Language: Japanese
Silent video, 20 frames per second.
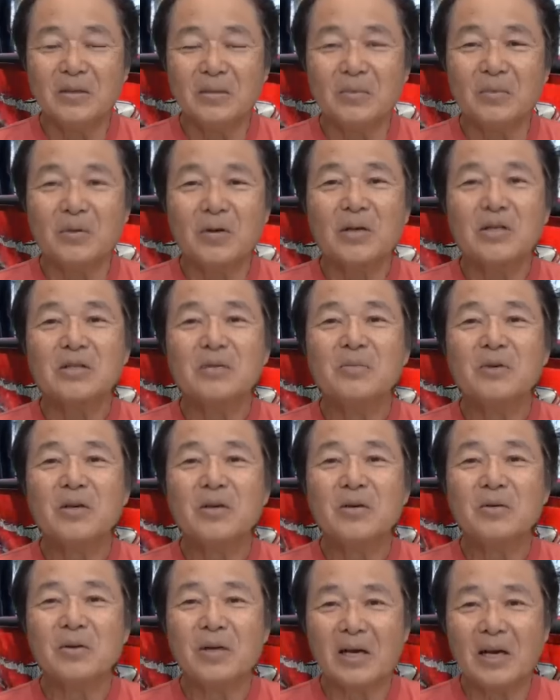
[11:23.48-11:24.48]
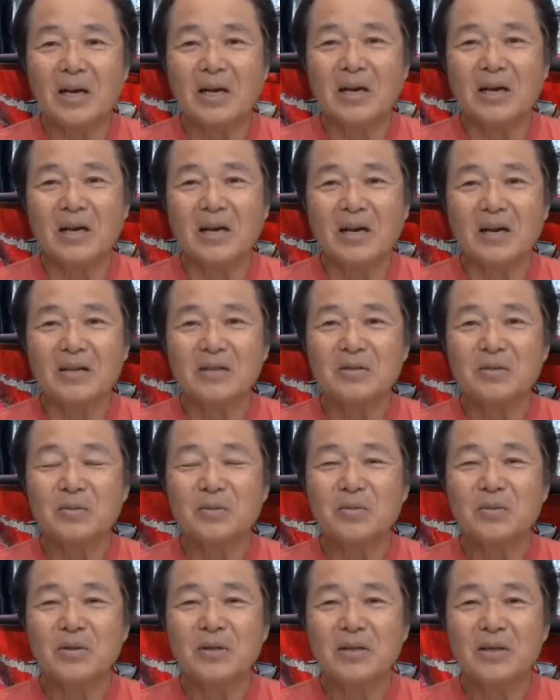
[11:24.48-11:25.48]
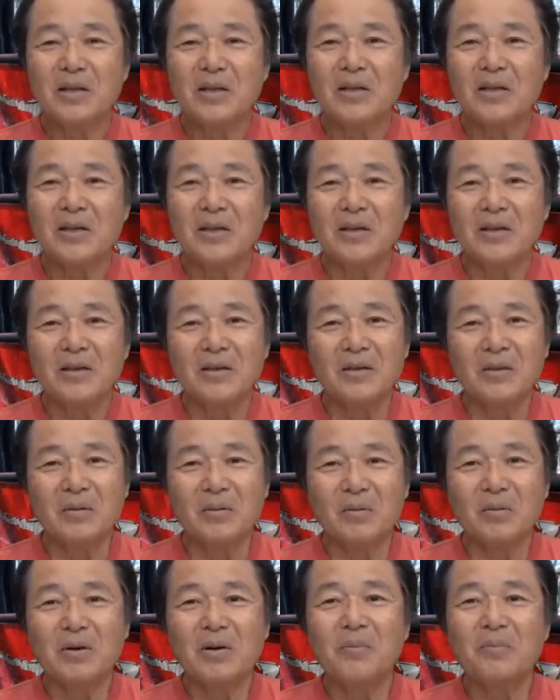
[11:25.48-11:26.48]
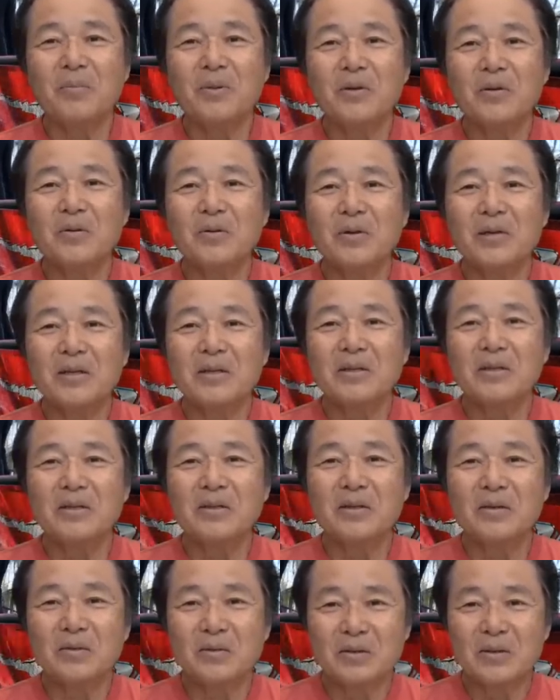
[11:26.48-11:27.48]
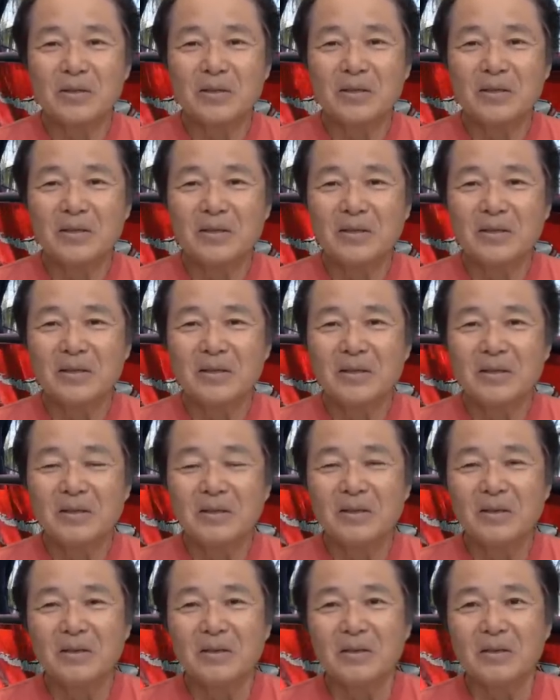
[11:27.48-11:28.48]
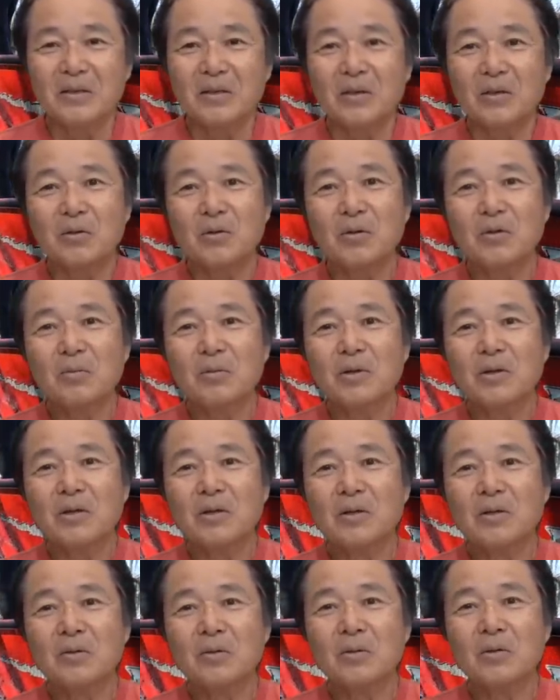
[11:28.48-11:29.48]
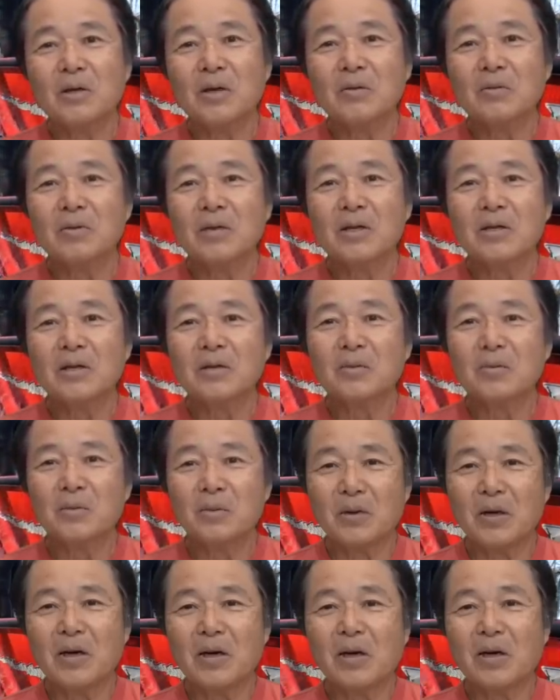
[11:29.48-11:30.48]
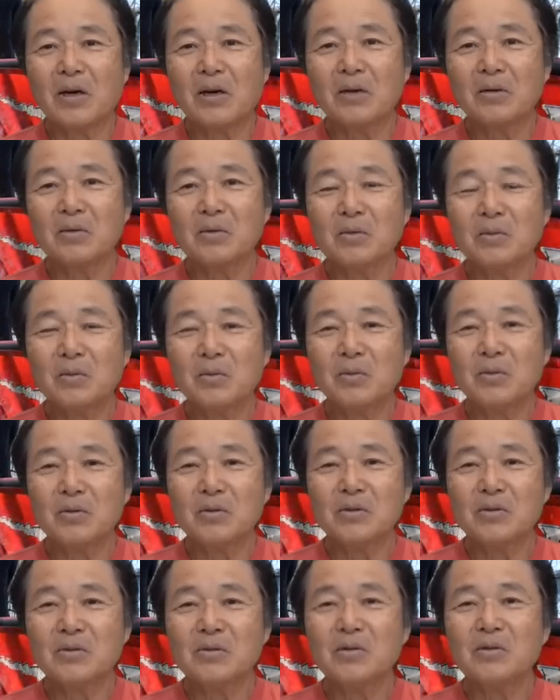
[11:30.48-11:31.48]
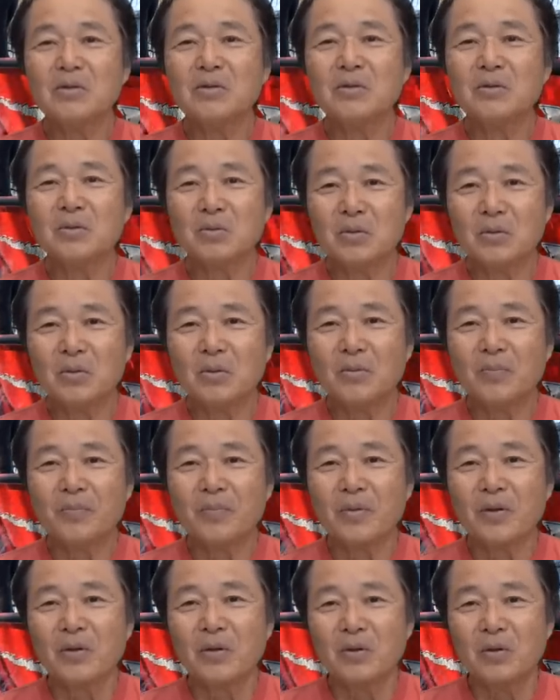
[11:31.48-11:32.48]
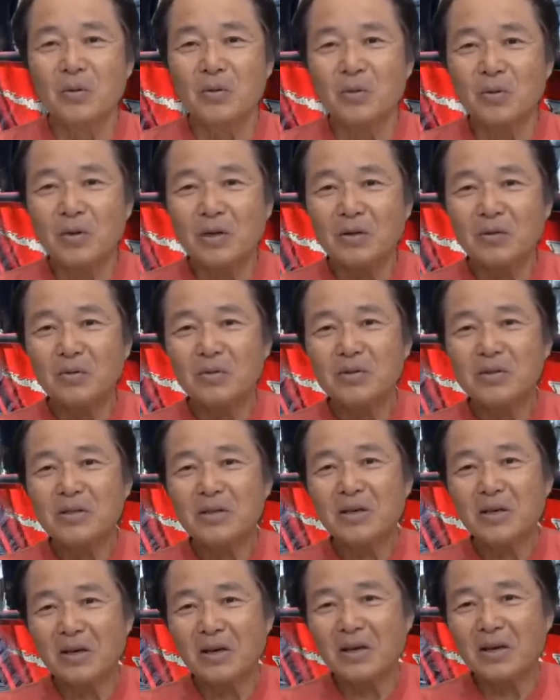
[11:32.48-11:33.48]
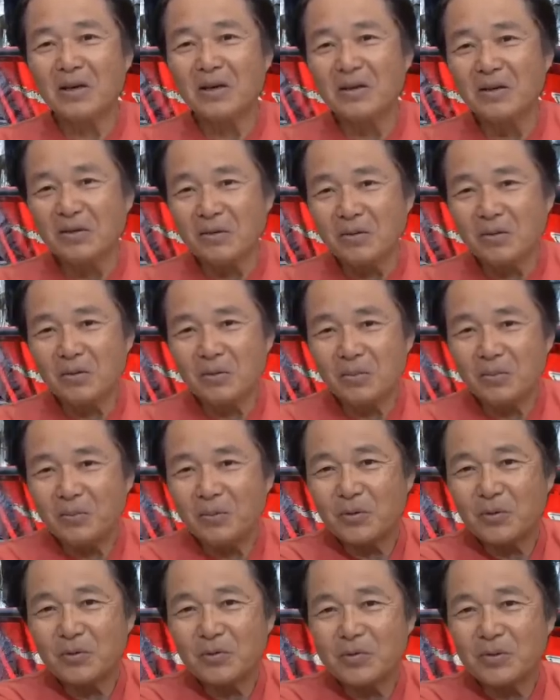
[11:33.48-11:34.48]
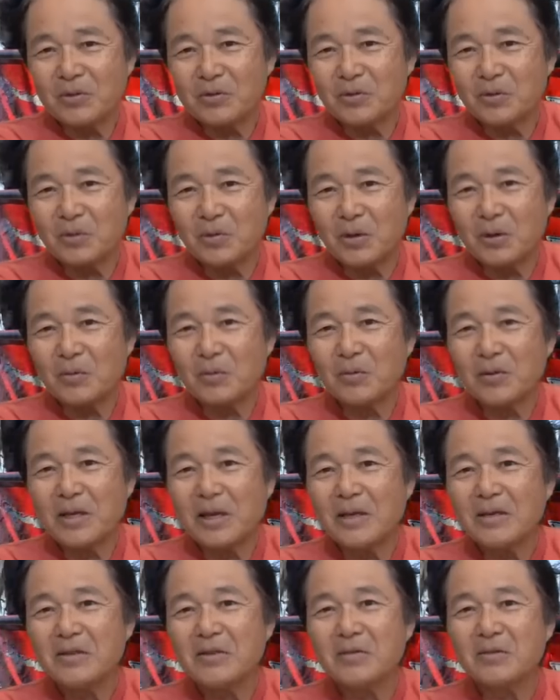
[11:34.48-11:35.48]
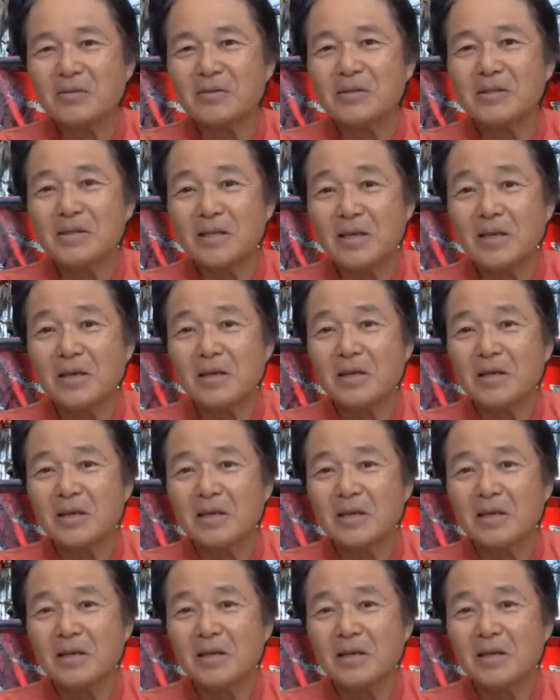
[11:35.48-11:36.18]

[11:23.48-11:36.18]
もう霞ヶ浦、あそこでね、おかっぱりをやっていた時、例えばね、淀田浦だとか、ああいうところに釣りに行くと、護岸の下が、こう、ポコンってちょっと凹んで入ってるんですね。